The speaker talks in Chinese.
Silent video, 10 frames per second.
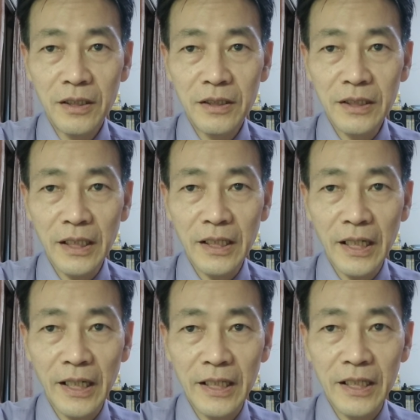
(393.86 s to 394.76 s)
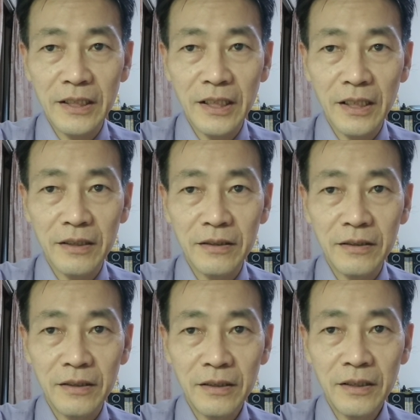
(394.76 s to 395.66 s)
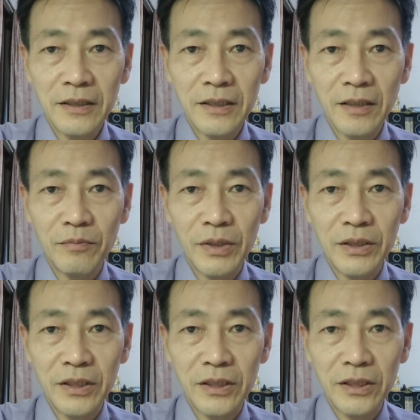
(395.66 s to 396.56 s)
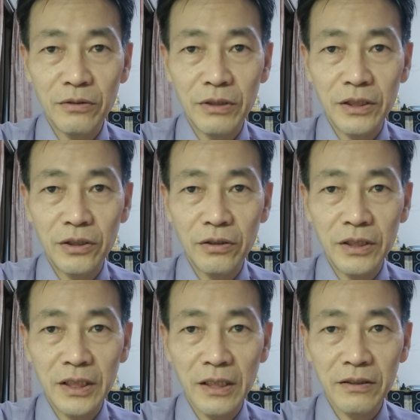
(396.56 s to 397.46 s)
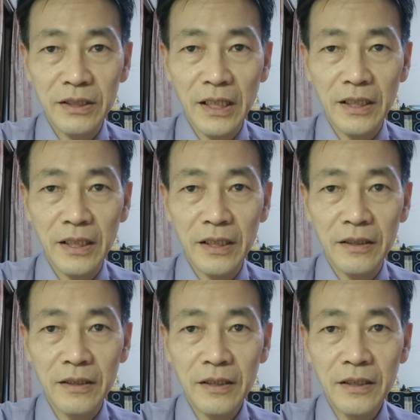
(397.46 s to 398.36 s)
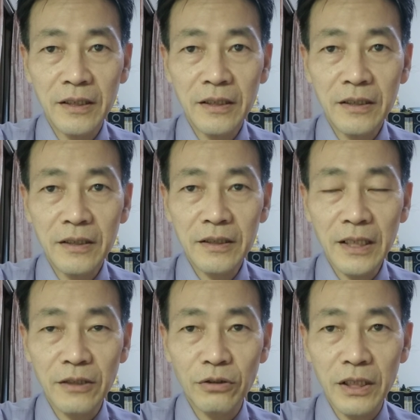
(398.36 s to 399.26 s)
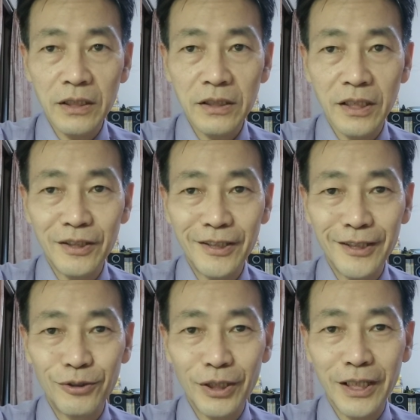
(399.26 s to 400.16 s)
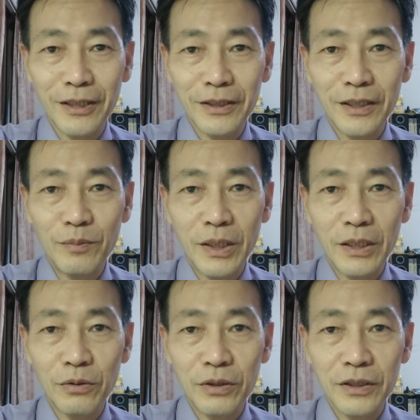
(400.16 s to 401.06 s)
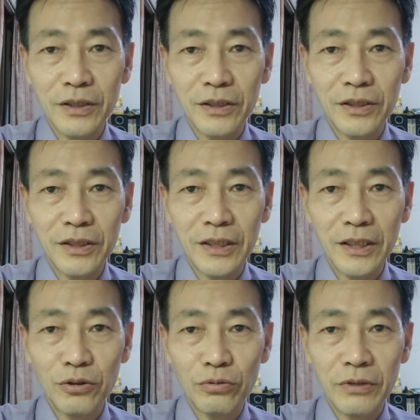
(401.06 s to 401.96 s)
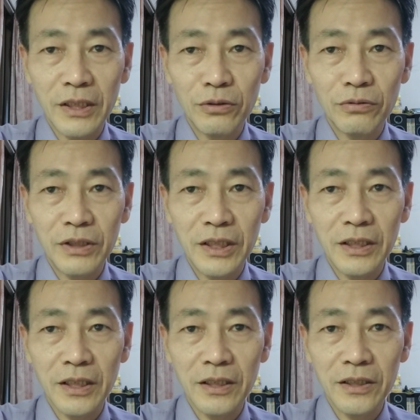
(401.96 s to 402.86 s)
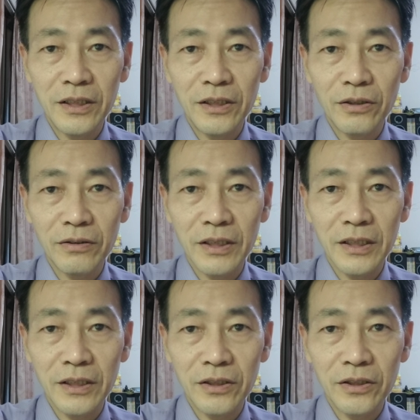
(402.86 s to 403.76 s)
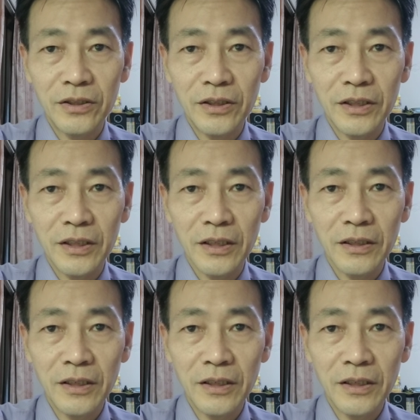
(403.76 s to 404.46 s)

在开演前先扪心自问，究竟要上演、上妆呈现最好的一面，或者是直接素颜入戏？而戏中的你是自己的